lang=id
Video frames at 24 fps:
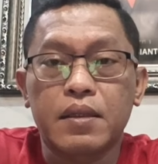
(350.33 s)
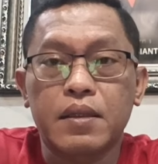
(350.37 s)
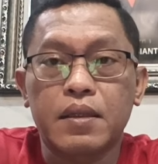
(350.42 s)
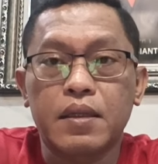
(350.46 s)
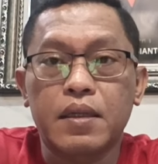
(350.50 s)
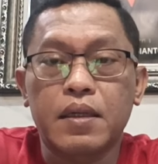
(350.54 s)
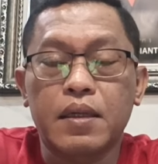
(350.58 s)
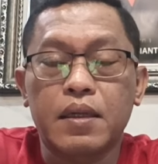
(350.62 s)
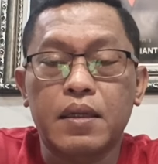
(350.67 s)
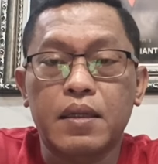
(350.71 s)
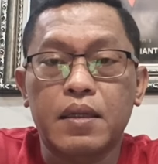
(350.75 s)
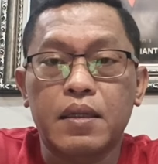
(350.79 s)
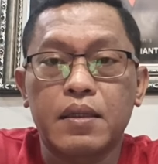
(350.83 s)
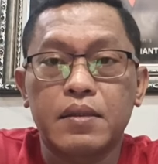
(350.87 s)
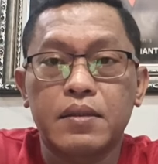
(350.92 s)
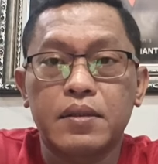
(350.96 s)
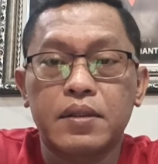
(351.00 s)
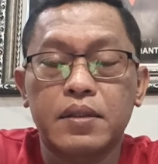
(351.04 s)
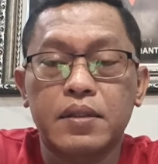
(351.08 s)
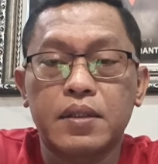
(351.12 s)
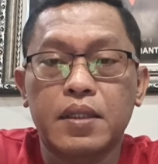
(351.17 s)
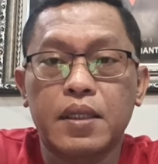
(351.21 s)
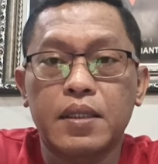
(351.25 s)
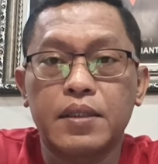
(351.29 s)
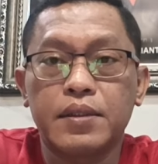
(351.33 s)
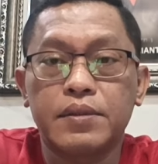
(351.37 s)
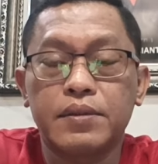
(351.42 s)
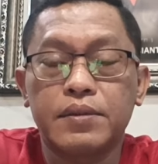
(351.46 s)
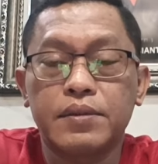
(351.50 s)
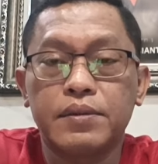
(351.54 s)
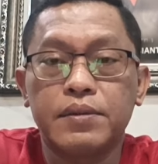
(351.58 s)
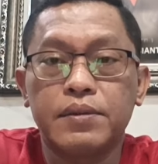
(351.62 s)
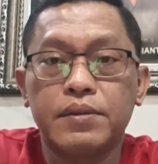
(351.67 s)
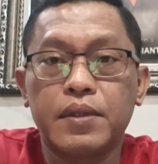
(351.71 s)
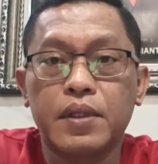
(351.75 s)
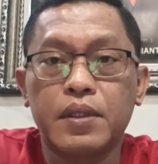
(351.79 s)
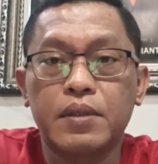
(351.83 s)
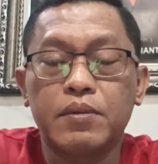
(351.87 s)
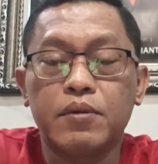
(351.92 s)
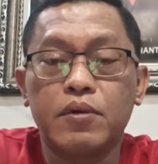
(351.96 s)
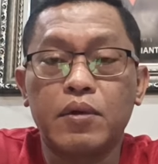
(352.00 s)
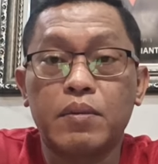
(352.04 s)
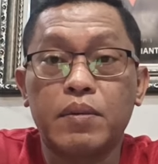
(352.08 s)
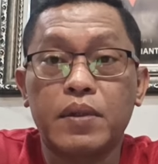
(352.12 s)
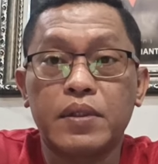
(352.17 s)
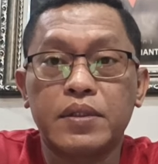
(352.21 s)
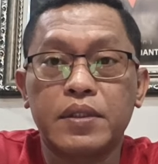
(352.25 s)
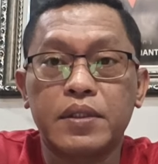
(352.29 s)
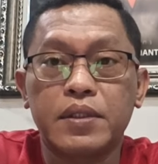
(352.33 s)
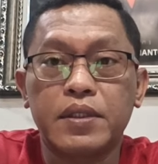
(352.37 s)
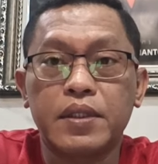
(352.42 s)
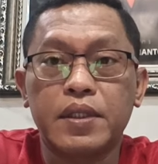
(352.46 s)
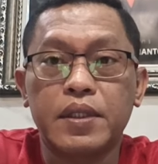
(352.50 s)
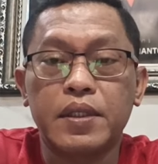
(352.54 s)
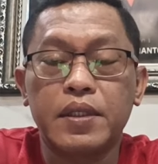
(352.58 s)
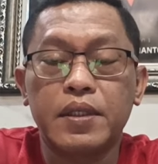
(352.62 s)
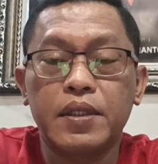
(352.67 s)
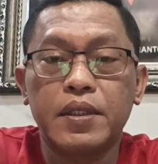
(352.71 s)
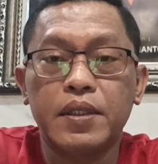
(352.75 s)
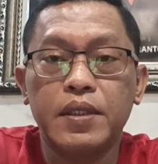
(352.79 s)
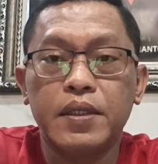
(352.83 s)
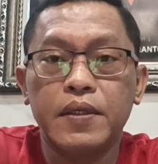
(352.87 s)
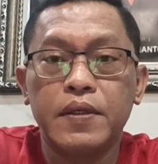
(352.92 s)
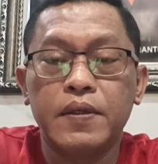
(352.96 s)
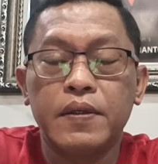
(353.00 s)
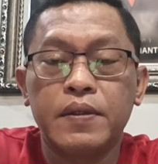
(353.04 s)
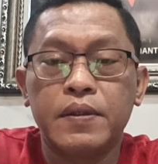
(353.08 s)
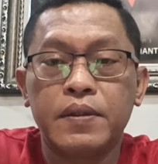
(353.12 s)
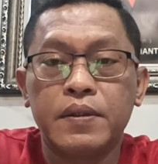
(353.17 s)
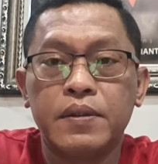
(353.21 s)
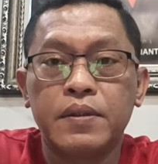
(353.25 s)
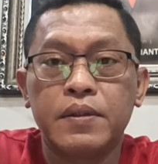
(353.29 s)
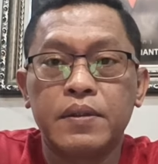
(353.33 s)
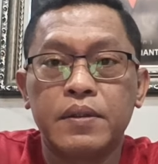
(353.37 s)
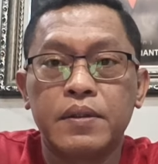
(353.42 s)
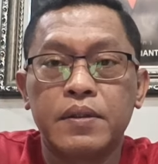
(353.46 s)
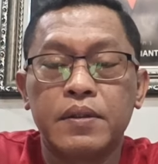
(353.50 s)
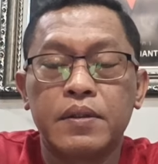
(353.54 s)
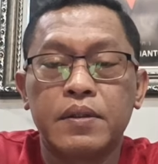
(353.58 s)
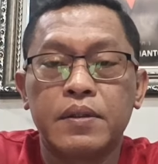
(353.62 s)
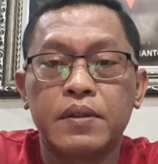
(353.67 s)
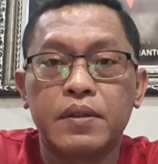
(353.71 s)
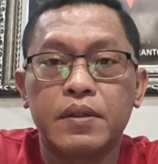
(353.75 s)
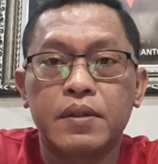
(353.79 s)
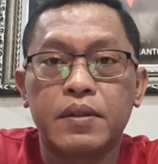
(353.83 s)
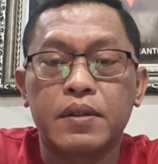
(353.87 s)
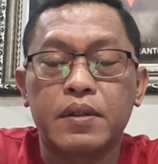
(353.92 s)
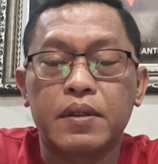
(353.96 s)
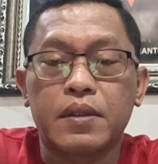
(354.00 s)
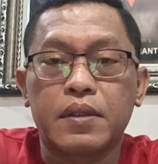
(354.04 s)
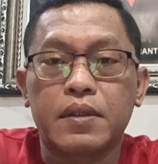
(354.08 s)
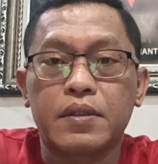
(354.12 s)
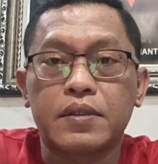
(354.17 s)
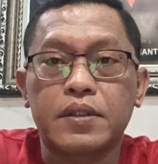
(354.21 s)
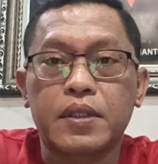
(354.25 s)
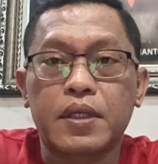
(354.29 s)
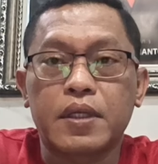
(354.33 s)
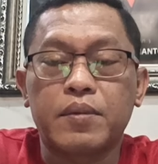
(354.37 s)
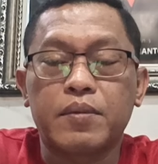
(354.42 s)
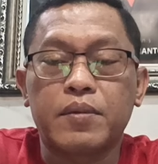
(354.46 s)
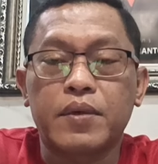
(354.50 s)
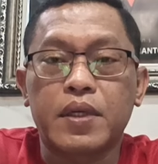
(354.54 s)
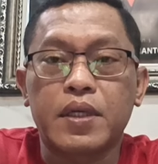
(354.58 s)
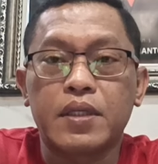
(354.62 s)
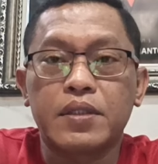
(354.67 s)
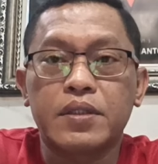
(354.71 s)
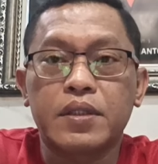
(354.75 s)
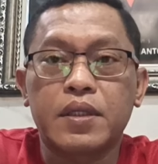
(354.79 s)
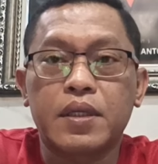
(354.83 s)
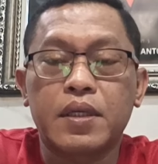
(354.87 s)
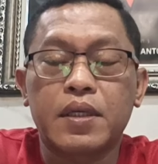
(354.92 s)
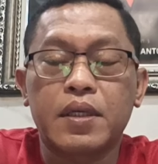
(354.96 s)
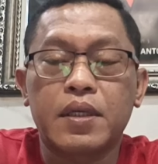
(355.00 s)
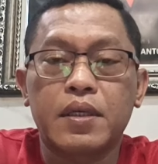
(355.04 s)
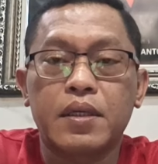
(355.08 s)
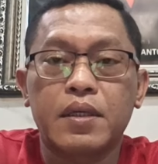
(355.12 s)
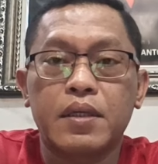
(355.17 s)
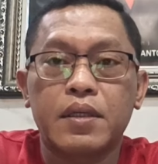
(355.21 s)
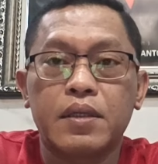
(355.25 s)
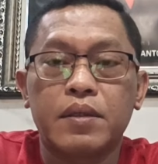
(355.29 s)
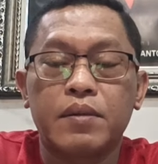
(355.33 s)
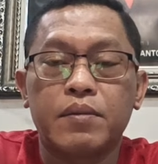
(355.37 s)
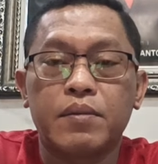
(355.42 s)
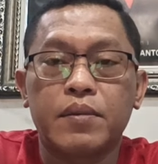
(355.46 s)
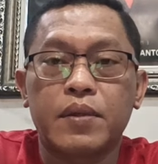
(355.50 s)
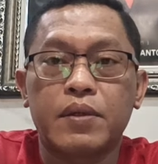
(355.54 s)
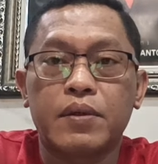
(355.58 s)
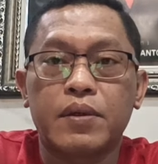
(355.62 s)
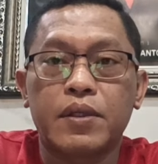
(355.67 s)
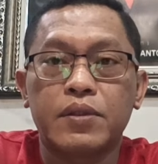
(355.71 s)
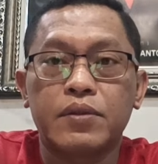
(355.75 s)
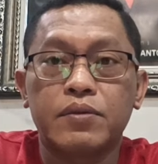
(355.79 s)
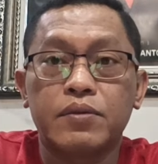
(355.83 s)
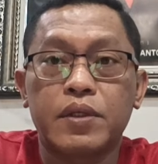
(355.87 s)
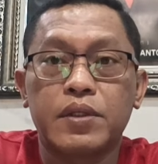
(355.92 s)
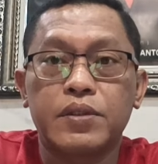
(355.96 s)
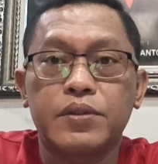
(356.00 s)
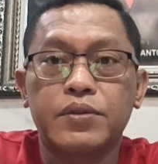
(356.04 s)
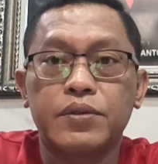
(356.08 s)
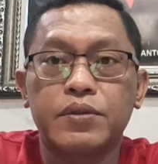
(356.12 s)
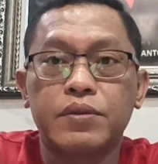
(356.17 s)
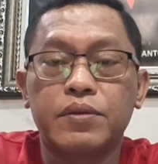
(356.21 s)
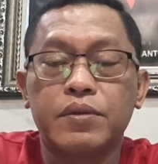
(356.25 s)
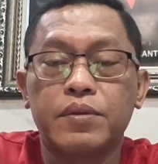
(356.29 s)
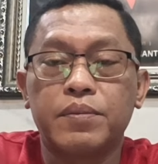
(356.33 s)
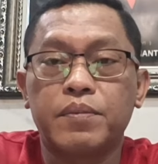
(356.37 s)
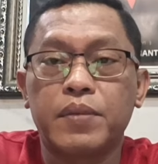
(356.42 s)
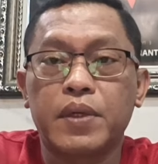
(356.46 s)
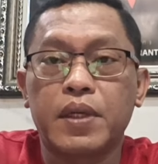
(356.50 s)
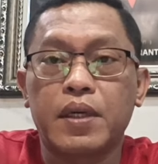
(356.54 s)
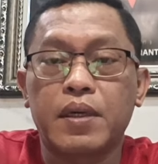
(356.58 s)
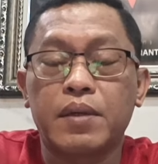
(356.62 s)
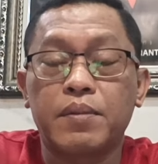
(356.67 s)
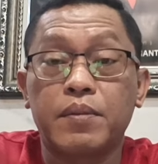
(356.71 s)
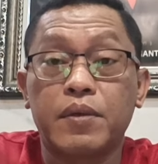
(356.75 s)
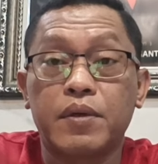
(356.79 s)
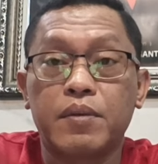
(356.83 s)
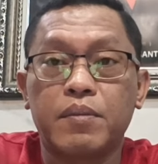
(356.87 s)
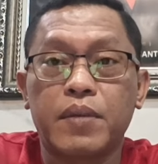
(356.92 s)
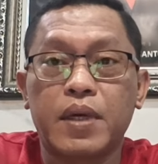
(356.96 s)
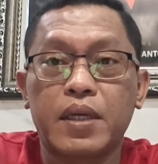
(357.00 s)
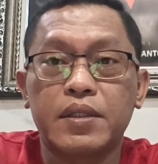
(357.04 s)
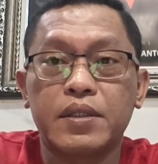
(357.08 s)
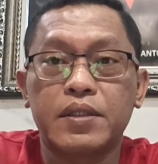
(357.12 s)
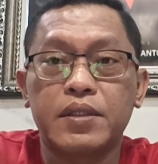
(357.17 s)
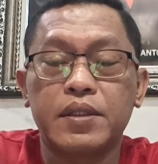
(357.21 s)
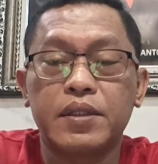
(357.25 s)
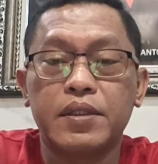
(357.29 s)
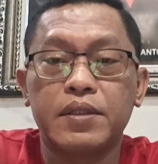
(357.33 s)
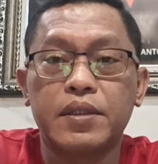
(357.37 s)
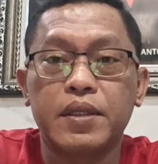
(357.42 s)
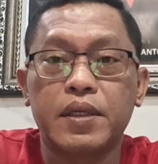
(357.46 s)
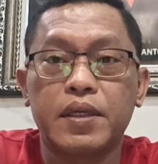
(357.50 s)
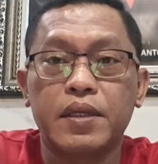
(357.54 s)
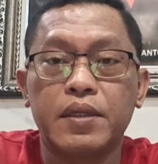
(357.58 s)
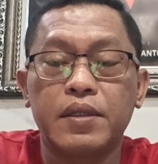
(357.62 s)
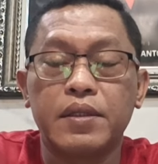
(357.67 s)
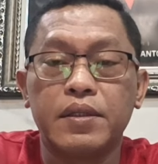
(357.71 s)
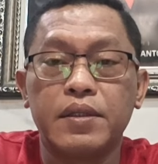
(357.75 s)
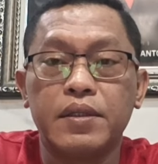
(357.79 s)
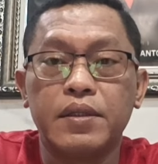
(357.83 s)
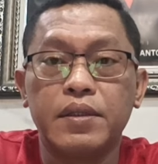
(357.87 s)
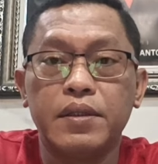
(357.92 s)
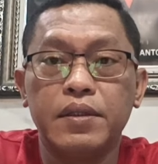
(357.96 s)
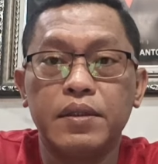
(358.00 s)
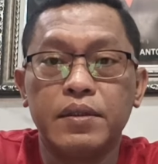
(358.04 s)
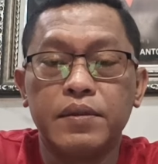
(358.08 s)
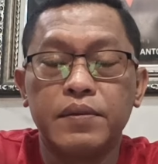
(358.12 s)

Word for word: Nah, setelah itu dari 2012 sendiri ah, saya merasa bahwa sudah cukuplah berbakti di TNI.